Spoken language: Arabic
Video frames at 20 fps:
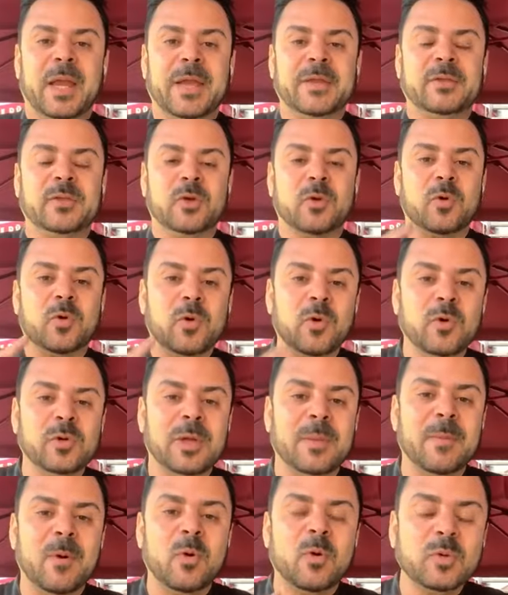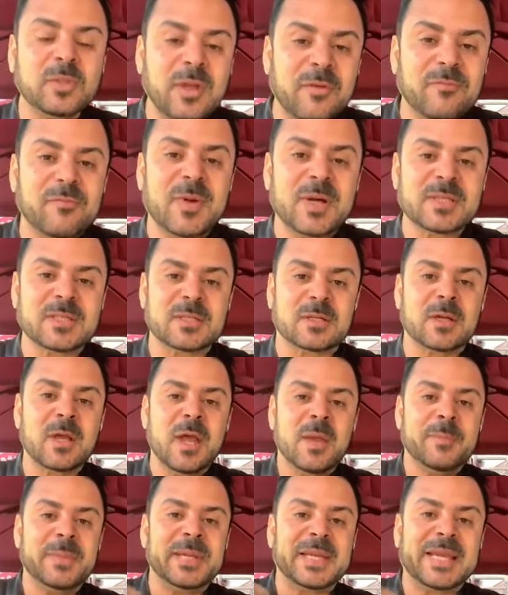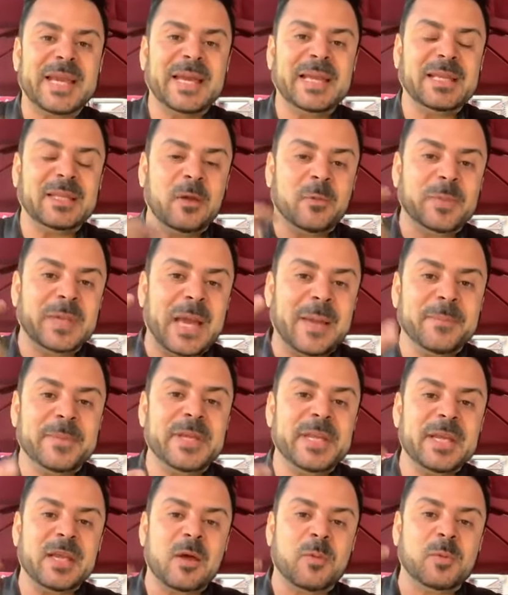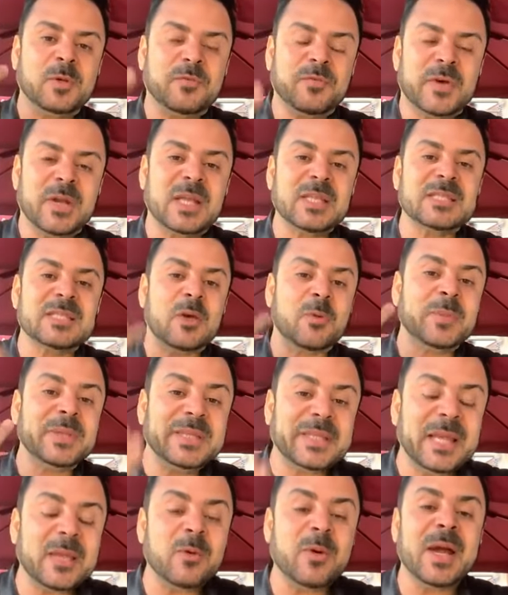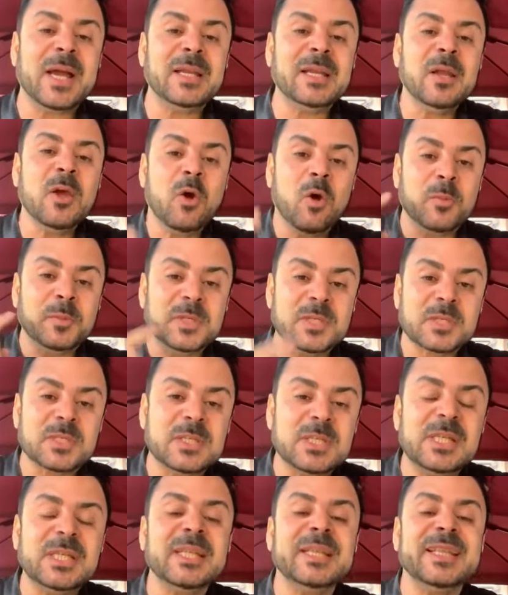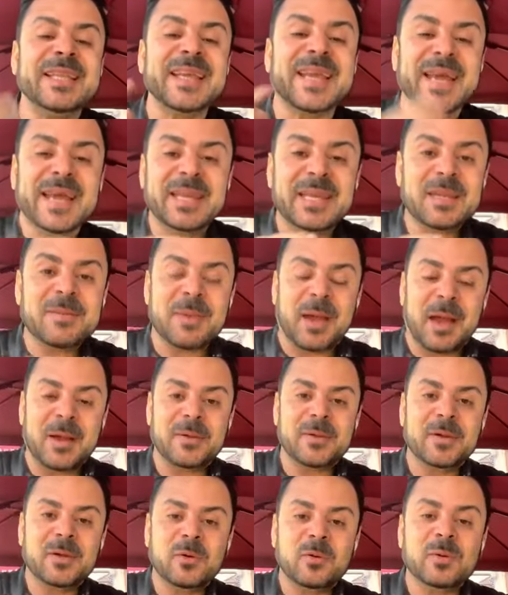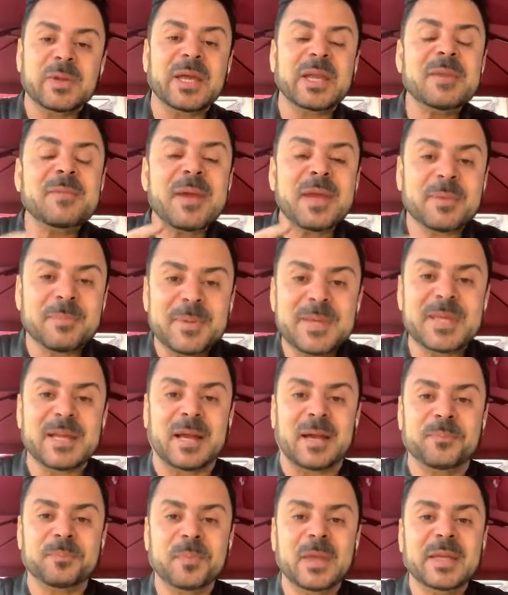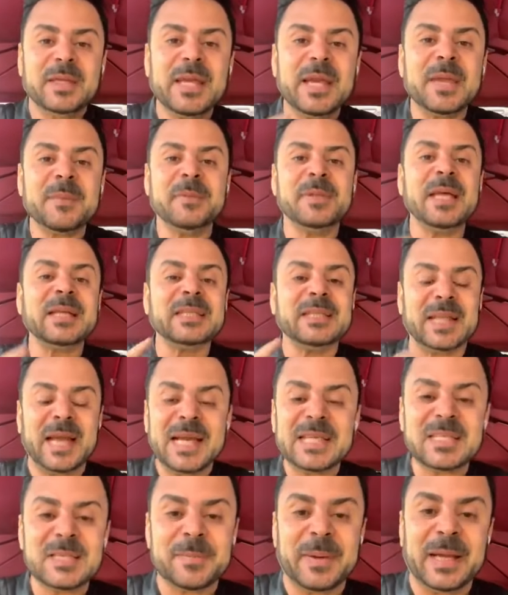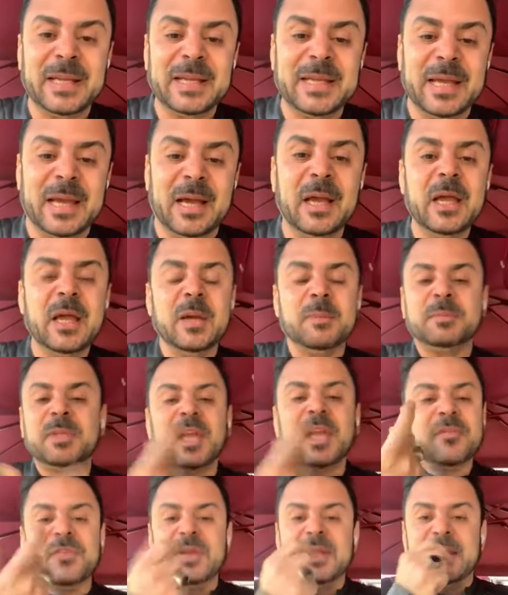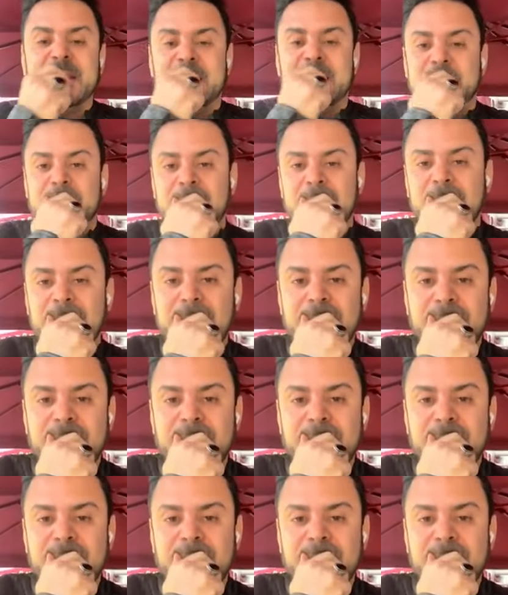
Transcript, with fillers: ان كورونا موجوده في مصر من كندا ومن امريكا ومن فرنسا ومن تايوان ومن الصين دي جريمه جريمه كبيره يجب انها تتحاسب عليها تخفي ليه